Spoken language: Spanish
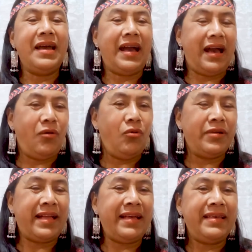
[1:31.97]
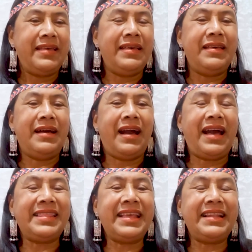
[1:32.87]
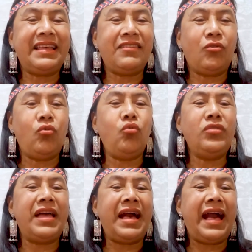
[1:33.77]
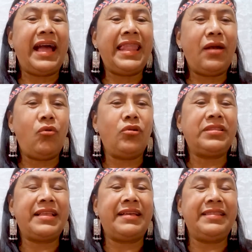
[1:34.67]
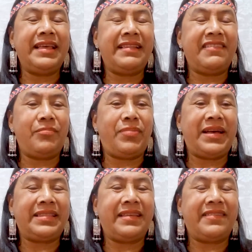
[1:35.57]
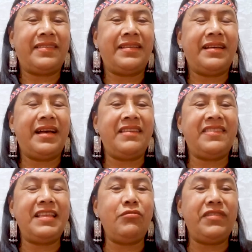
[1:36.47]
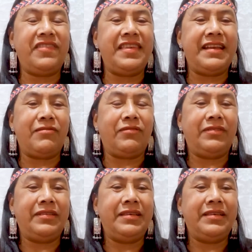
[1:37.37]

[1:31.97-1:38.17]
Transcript: Ahora átenlas una a la otra de las patas. Así lo hicieron.